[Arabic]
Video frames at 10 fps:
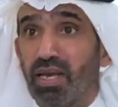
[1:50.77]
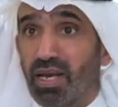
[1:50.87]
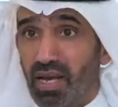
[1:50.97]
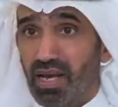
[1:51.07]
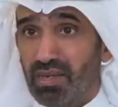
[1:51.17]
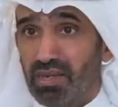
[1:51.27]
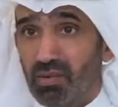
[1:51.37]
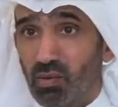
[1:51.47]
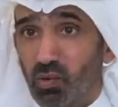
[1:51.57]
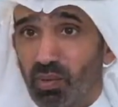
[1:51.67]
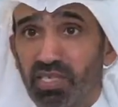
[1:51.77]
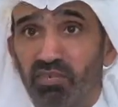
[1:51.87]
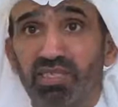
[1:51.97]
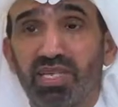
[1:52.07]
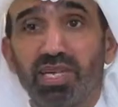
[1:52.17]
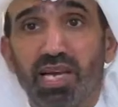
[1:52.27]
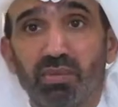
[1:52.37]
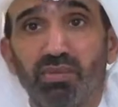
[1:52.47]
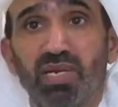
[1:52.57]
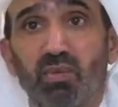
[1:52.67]
الان وبعد فتح
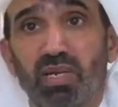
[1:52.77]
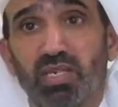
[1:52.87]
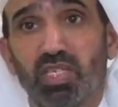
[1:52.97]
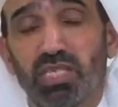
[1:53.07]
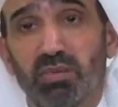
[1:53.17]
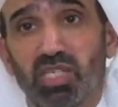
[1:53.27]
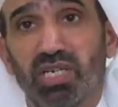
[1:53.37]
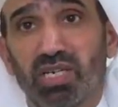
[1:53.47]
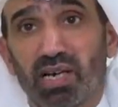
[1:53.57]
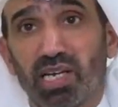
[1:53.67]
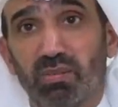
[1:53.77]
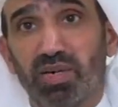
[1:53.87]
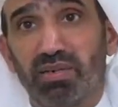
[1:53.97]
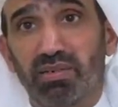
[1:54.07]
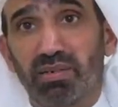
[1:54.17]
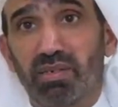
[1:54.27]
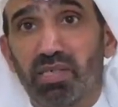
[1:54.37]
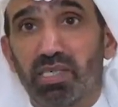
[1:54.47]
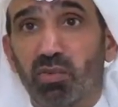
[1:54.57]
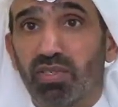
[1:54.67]
الاعمال والانشطه بشكل اكبر
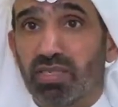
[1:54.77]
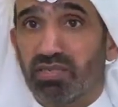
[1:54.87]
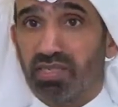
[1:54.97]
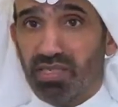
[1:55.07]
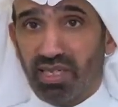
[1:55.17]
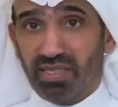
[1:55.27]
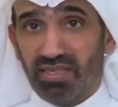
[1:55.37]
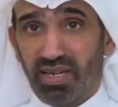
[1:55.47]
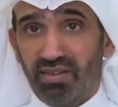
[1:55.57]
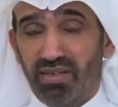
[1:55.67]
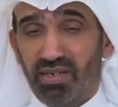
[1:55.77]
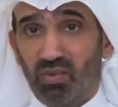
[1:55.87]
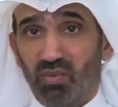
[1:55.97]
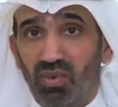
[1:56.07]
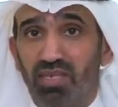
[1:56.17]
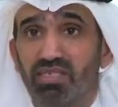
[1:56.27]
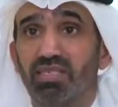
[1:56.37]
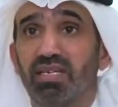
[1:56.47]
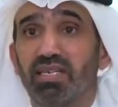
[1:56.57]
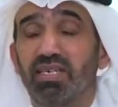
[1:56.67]
سوف تتسع الدائرة
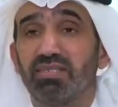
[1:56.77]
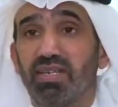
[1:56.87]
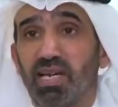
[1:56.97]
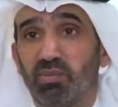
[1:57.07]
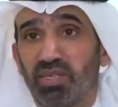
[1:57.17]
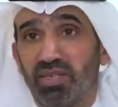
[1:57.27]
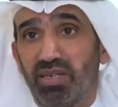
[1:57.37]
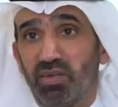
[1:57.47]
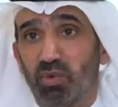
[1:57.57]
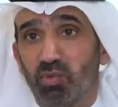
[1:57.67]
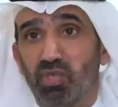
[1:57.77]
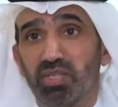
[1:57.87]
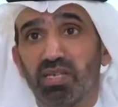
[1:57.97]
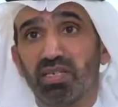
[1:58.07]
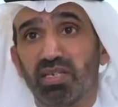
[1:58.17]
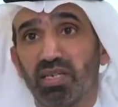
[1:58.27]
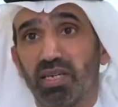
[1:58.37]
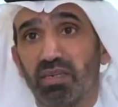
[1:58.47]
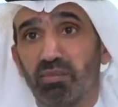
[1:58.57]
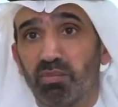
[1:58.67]
ويزيد أعداد العاملين
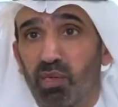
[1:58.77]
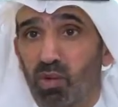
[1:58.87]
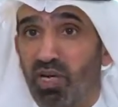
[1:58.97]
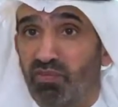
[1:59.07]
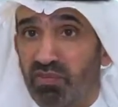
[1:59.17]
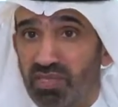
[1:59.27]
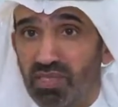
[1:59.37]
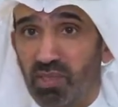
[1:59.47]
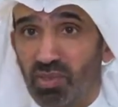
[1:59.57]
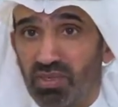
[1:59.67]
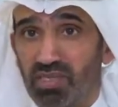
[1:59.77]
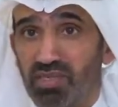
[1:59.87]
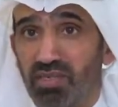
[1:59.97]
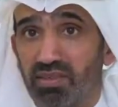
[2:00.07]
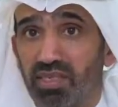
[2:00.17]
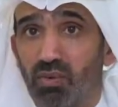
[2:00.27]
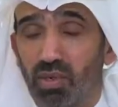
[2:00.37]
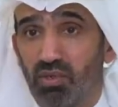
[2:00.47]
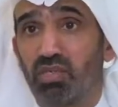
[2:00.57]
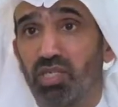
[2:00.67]
والمستهلكين مما يحفز الدورة الاقتصادية
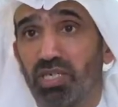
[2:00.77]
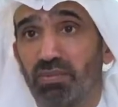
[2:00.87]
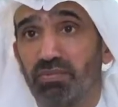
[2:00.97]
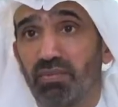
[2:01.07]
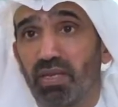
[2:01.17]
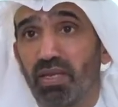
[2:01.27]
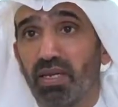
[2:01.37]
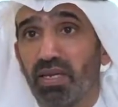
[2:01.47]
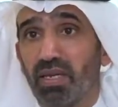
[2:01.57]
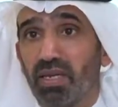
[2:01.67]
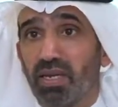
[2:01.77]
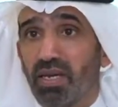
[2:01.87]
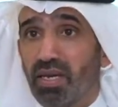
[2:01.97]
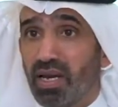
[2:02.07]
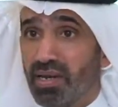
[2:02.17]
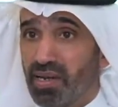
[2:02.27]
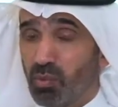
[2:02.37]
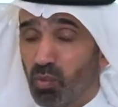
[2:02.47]
وينعشها إلا أن